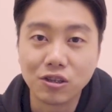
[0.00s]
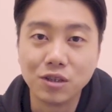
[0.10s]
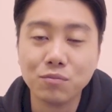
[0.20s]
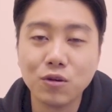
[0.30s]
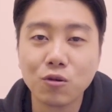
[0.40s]

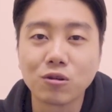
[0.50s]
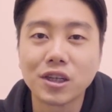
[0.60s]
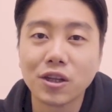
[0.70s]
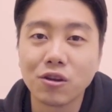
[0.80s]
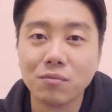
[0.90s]
짐블로그
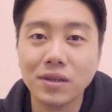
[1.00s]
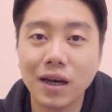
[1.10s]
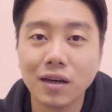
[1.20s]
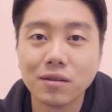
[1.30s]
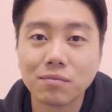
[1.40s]

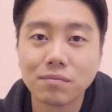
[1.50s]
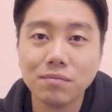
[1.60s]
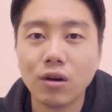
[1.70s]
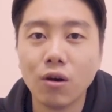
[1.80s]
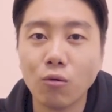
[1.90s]
채널입니다.
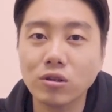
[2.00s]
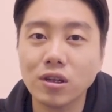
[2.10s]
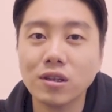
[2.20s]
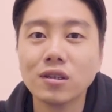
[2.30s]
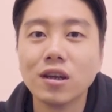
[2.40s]

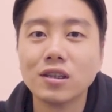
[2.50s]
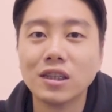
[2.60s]
오늘은